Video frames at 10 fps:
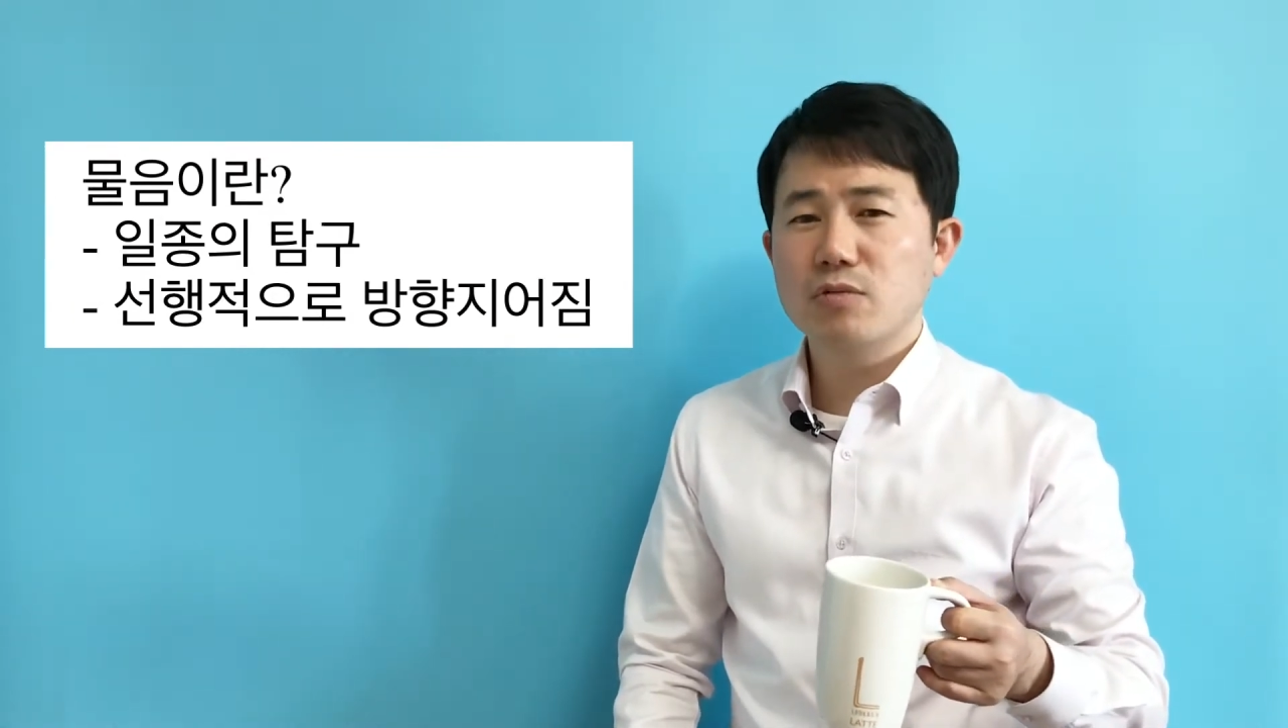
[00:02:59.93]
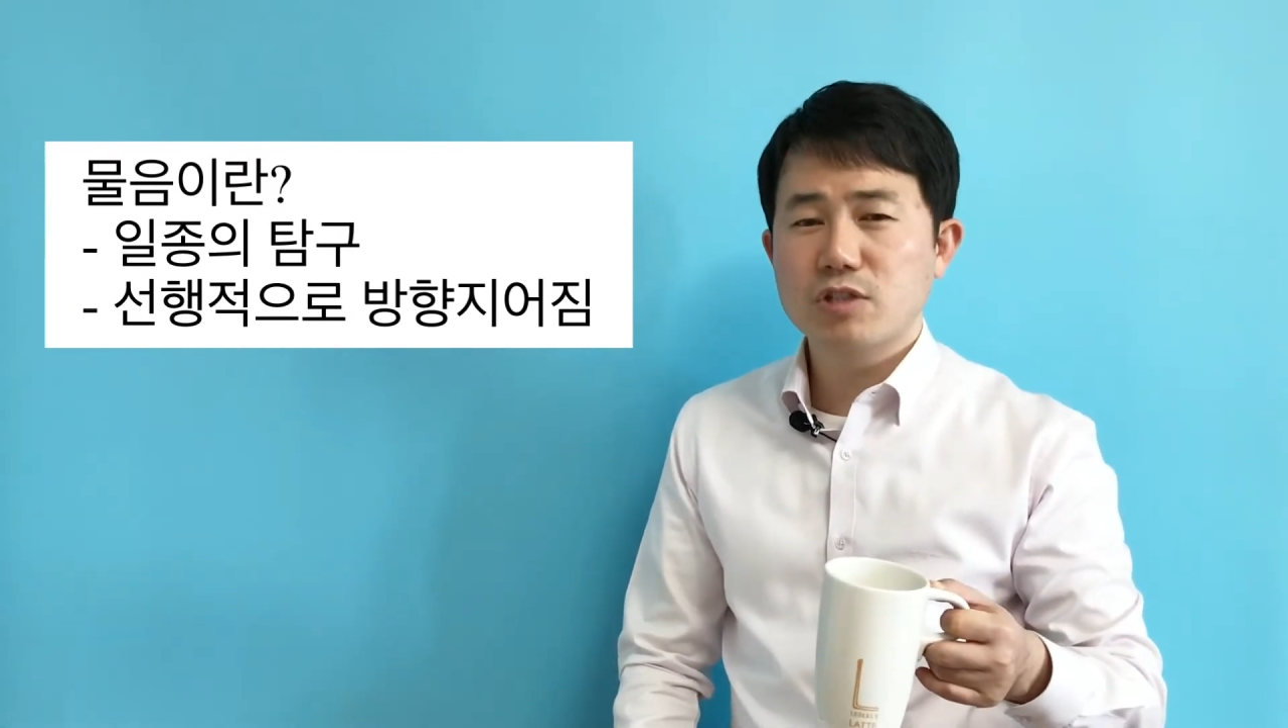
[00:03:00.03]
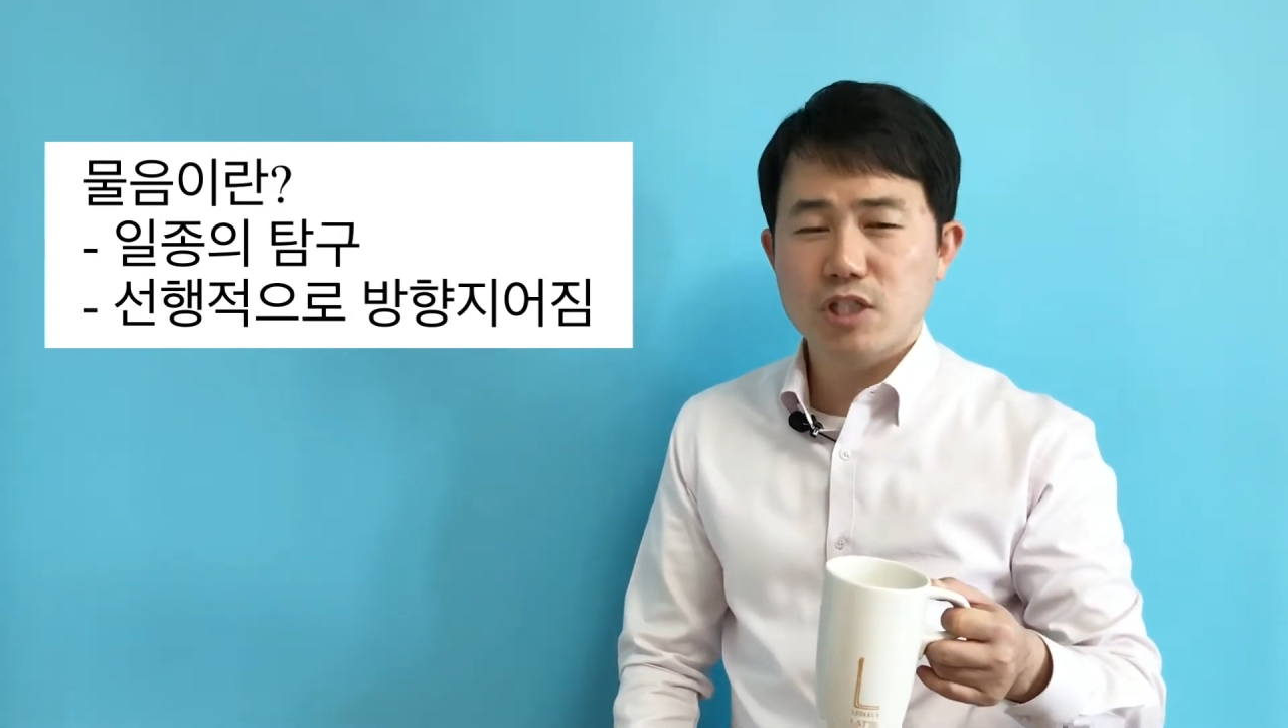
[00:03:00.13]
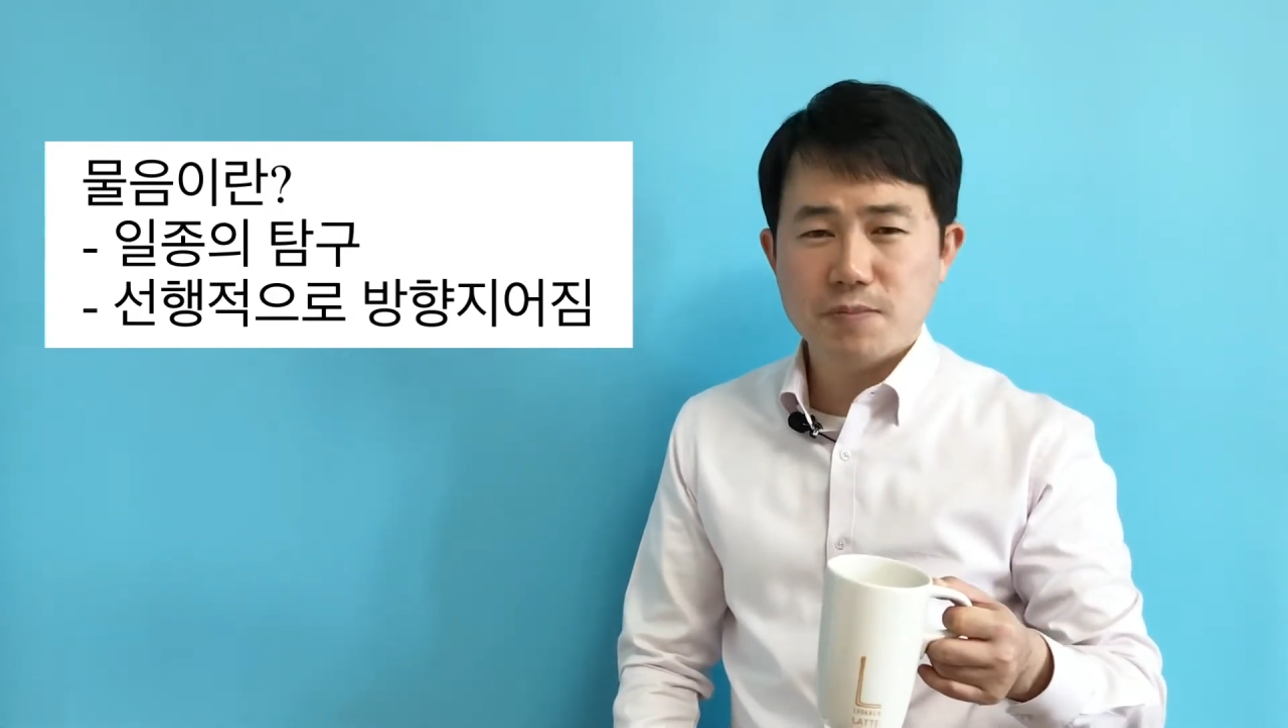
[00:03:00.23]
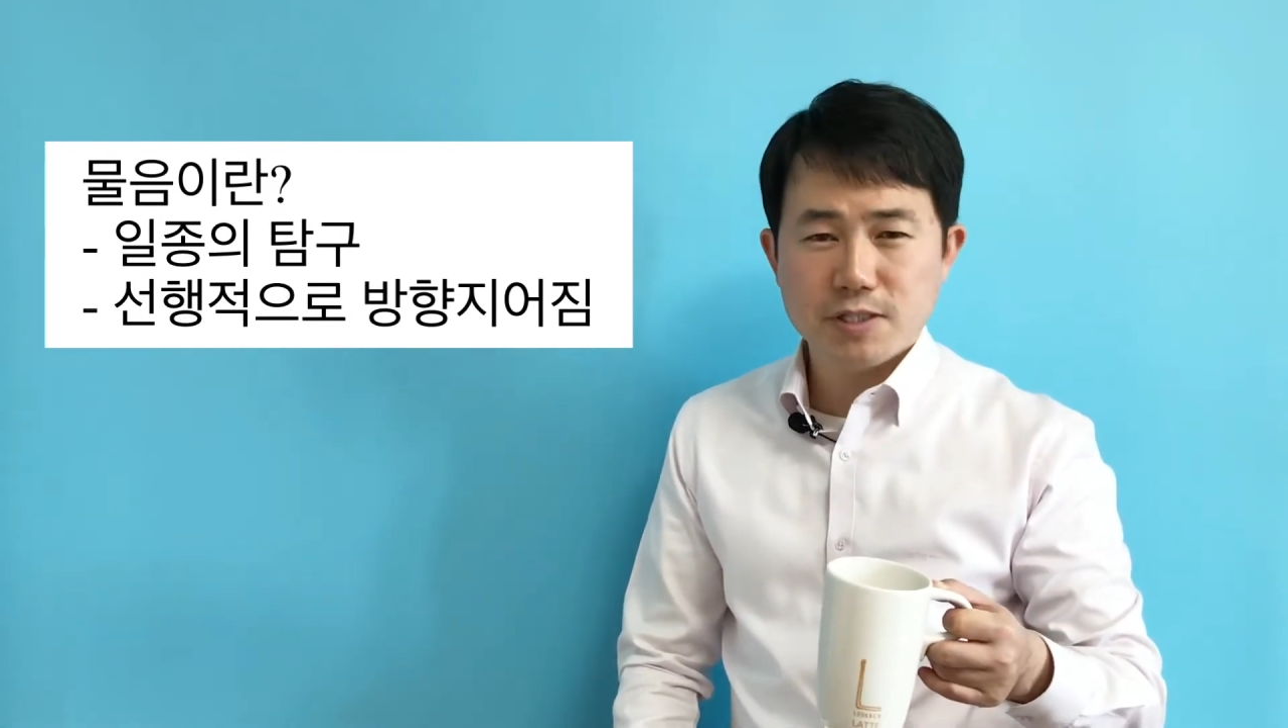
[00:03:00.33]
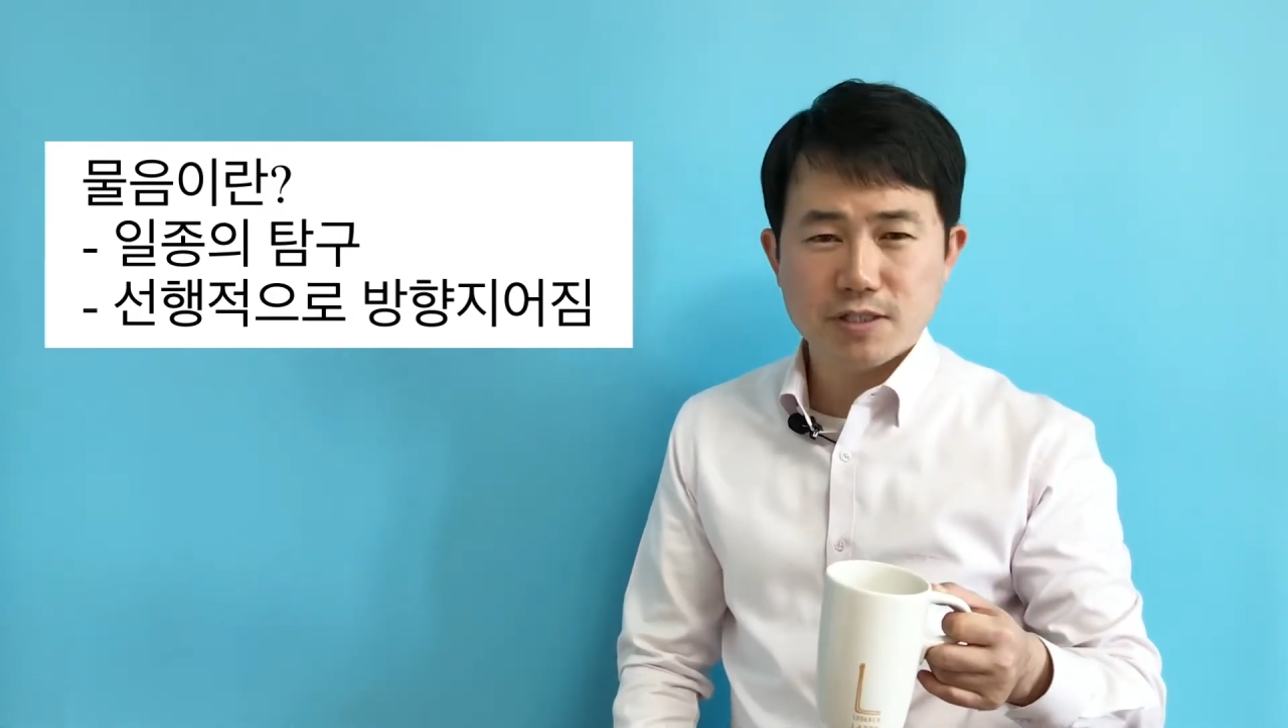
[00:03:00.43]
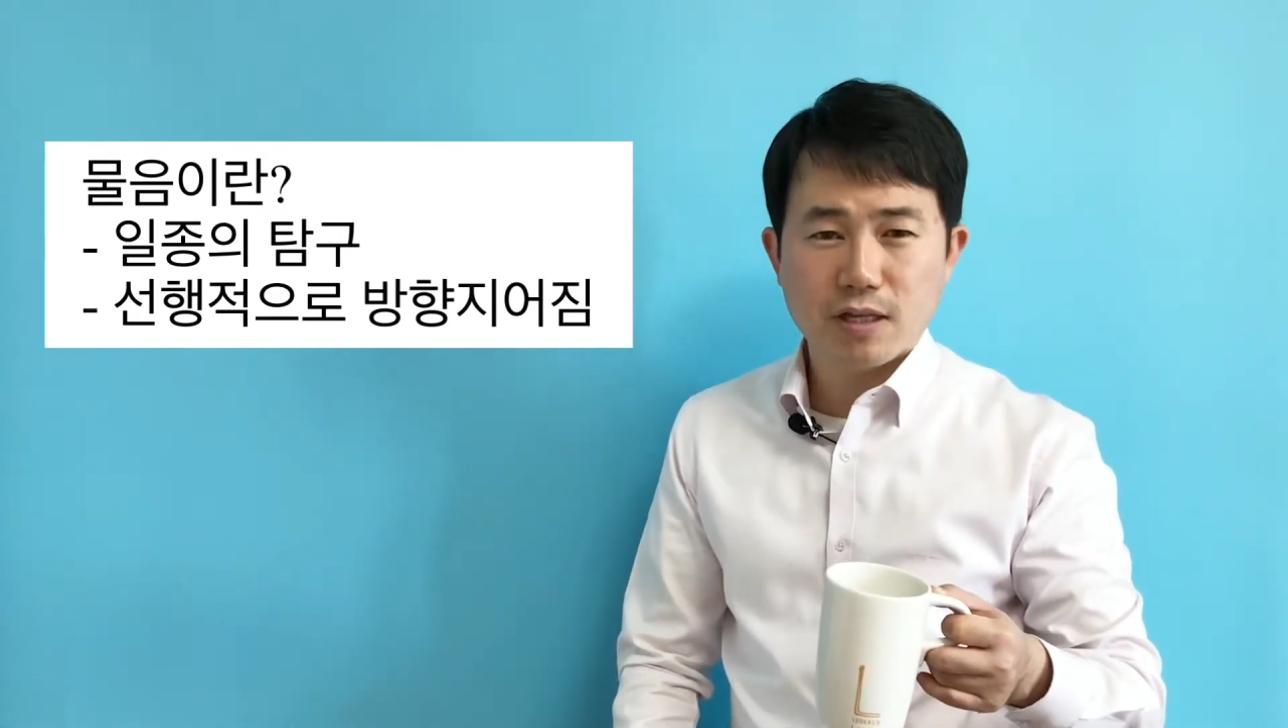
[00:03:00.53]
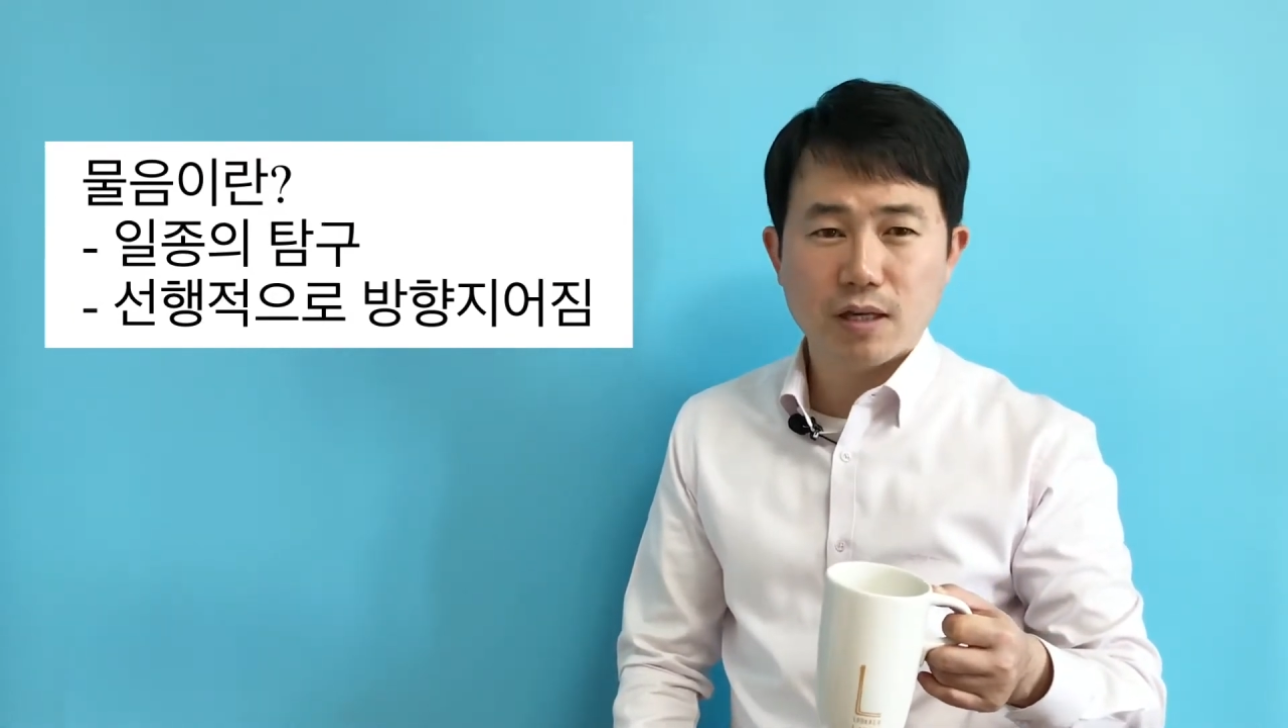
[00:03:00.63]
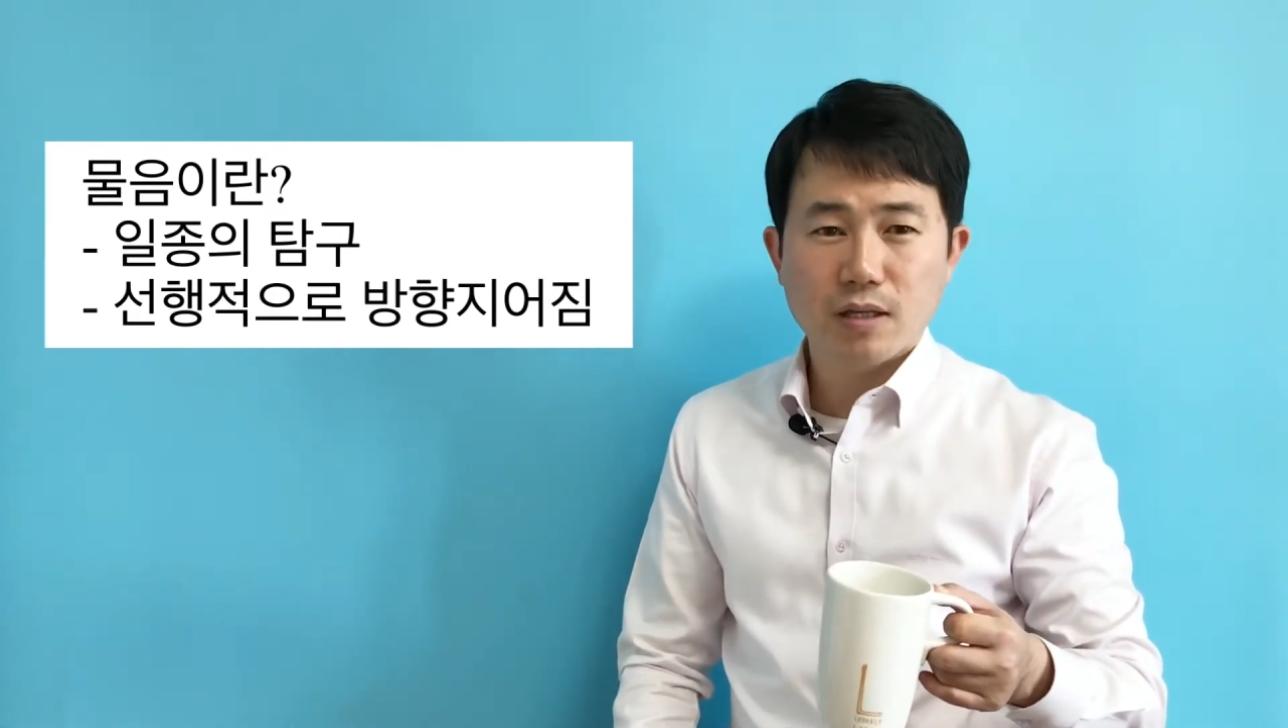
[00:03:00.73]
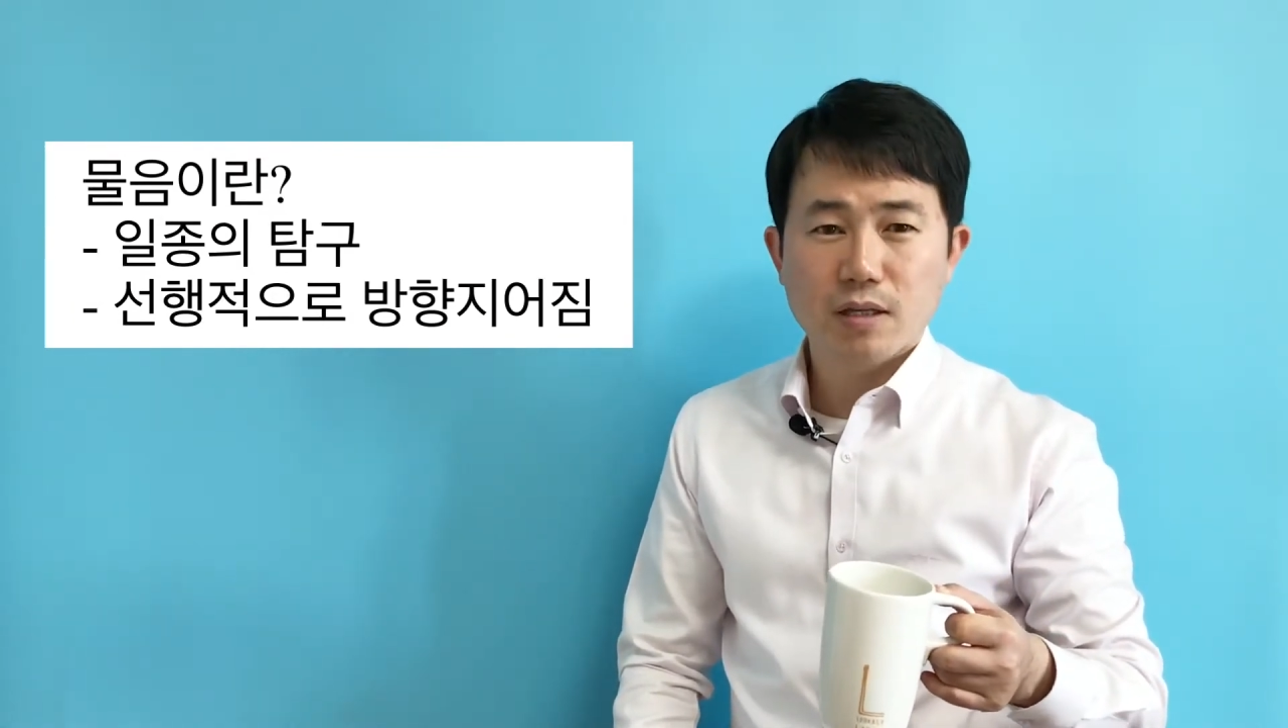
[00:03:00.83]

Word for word: 칩시다.